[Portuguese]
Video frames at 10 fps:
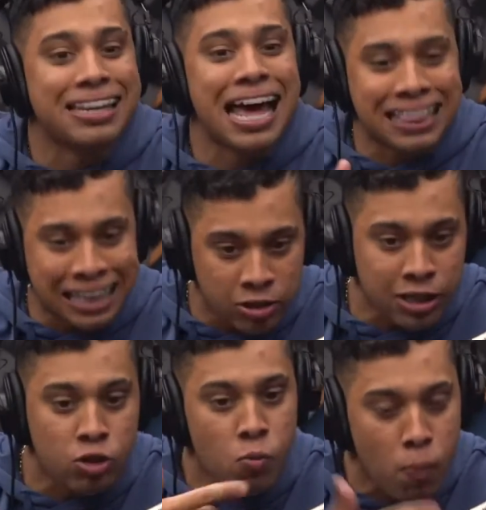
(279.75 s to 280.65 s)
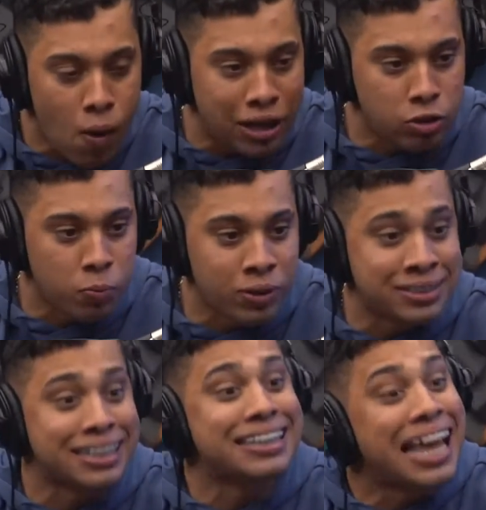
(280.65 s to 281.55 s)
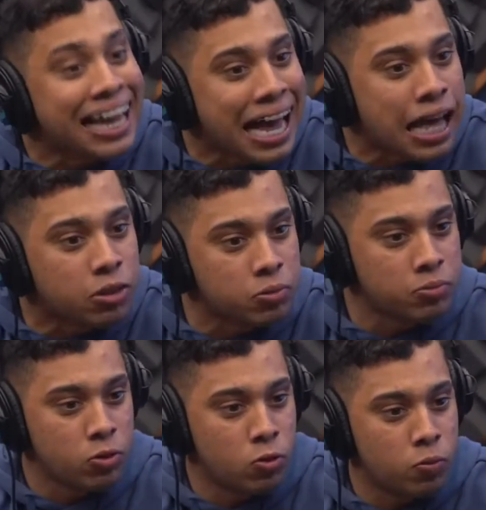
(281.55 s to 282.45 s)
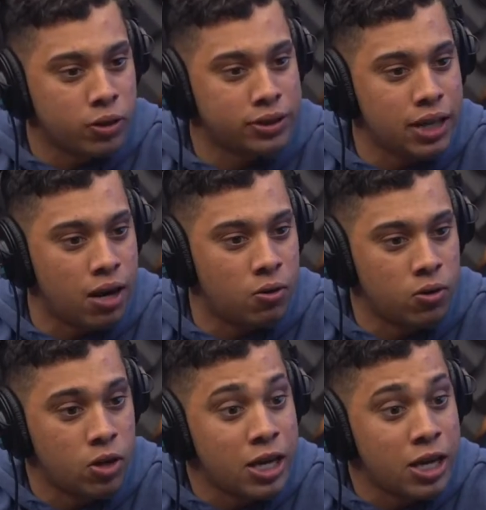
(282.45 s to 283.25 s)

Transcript: E lá dentro ainda tomou porrada do polícia. Tá errado o policial.